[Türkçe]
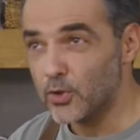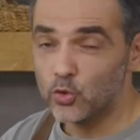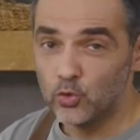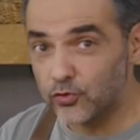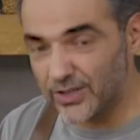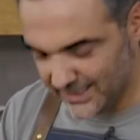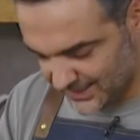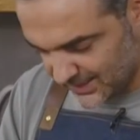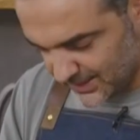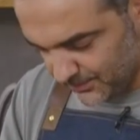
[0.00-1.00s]
yufkalı
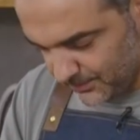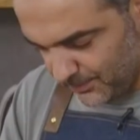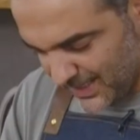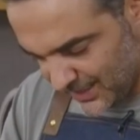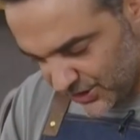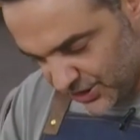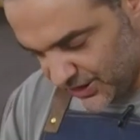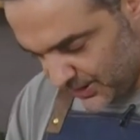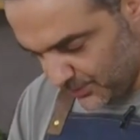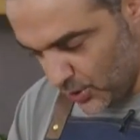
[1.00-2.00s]
kısım
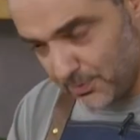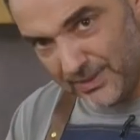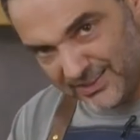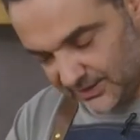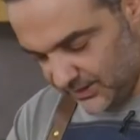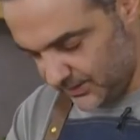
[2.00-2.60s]
birazcık böyle bir tık